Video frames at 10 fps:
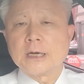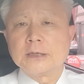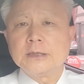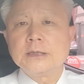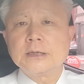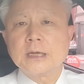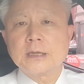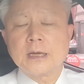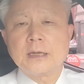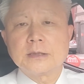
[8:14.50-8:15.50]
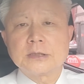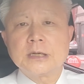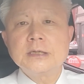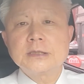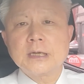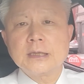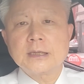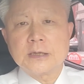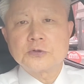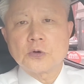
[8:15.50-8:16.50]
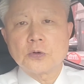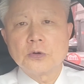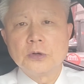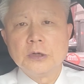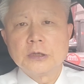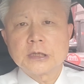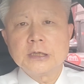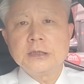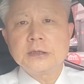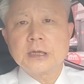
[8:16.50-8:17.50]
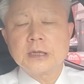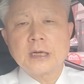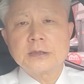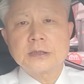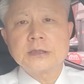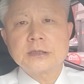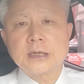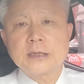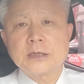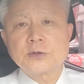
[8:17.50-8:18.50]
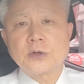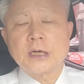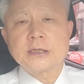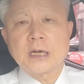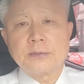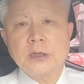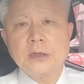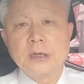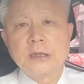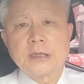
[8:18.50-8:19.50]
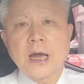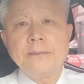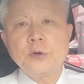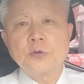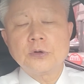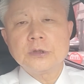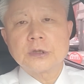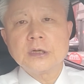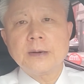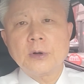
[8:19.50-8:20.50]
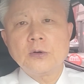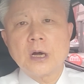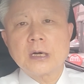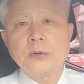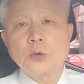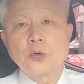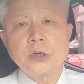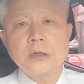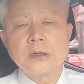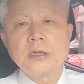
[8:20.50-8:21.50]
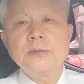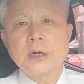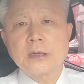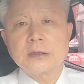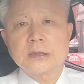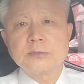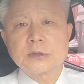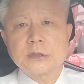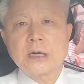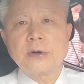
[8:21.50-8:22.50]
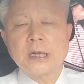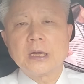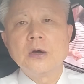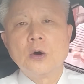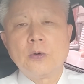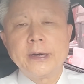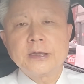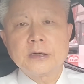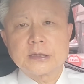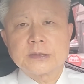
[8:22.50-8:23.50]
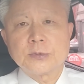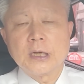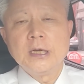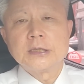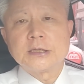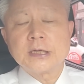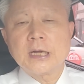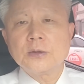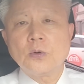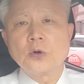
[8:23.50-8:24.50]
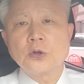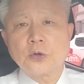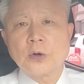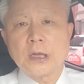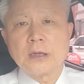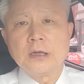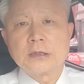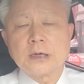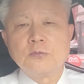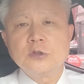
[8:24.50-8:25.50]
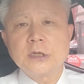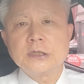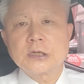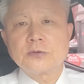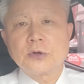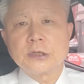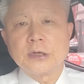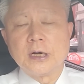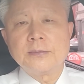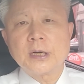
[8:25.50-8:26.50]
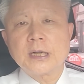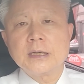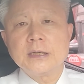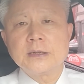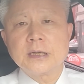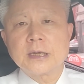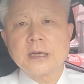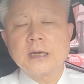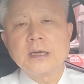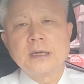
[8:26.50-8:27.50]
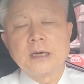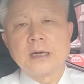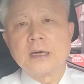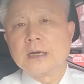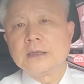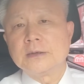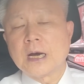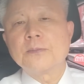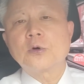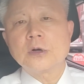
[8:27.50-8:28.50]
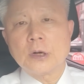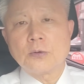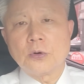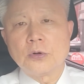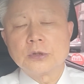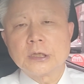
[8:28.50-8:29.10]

자, 이들에 대한 철저한 단속, 자, 이들에 대한 철저한 단속을 하지 않으면 대한민국은 그야말로 한꺼번에 휙 넘어가는 지금 상황에 와 있는 것 같습니다. 지난 5년 동안 자, 문재인 정권이 얼마나 이들에게 에, 이 양보를 하고